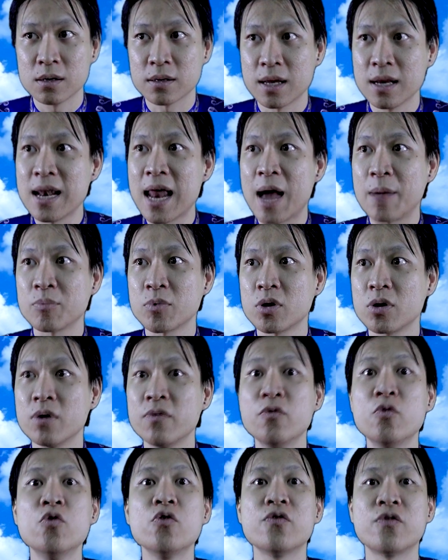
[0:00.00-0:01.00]
chỉ làm cho nó
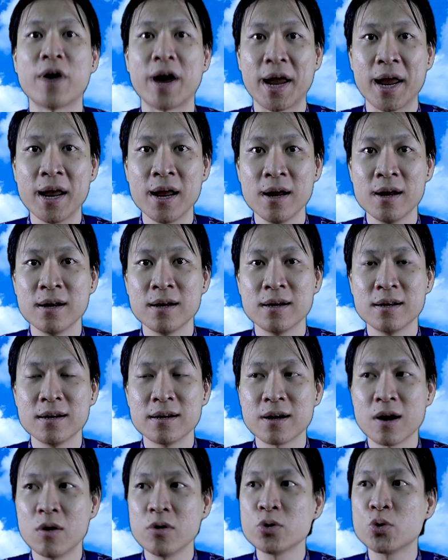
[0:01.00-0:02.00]
vui vẻ
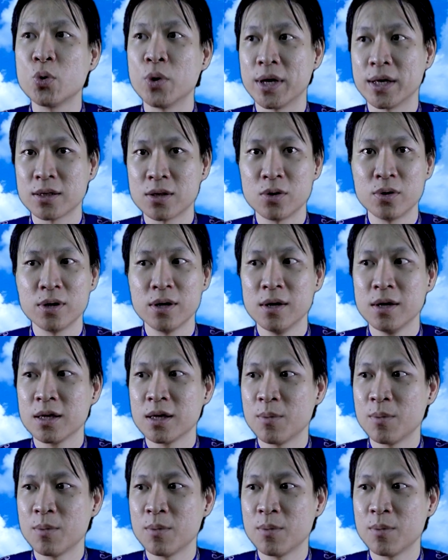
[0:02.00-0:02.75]
ờ, nói chuyện thôi